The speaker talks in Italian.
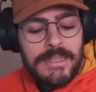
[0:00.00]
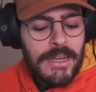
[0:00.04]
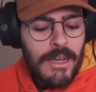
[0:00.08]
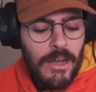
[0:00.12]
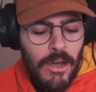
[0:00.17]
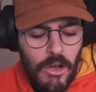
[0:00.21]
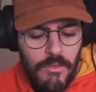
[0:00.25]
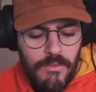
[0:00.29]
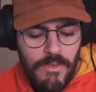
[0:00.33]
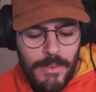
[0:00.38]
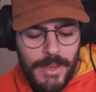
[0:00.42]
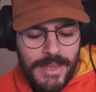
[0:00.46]

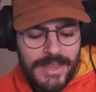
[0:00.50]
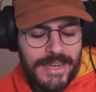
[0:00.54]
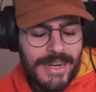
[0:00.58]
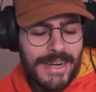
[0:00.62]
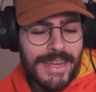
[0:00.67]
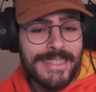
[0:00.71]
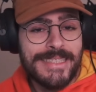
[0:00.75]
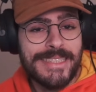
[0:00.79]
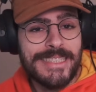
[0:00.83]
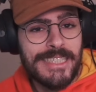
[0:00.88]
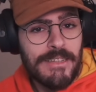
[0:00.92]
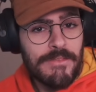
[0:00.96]
ovviamente
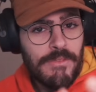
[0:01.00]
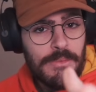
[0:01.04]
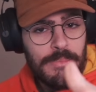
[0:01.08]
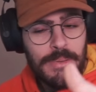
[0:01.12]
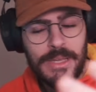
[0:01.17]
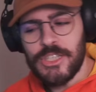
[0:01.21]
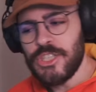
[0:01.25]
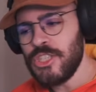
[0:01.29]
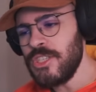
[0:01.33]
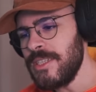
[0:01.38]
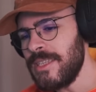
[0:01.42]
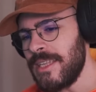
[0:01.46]
ragazzi se vi
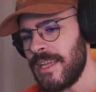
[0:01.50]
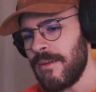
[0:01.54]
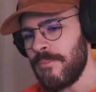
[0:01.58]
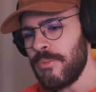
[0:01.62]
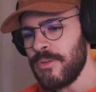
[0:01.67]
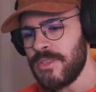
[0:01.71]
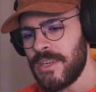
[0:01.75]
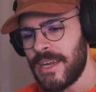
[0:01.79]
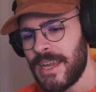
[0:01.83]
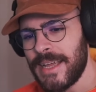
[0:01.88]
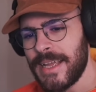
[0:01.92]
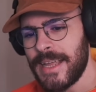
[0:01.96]
piace l'idea
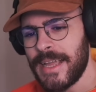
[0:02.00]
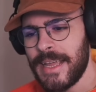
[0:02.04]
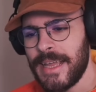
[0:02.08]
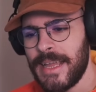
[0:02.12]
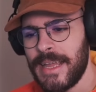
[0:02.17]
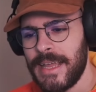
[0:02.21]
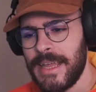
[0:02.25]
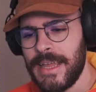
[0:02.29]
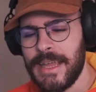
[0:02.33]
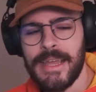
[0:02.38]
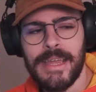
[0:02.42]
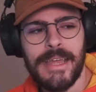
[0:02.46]
potrei
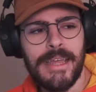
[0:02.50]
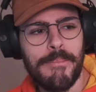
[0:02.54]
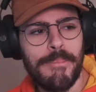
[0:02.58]
anche eh,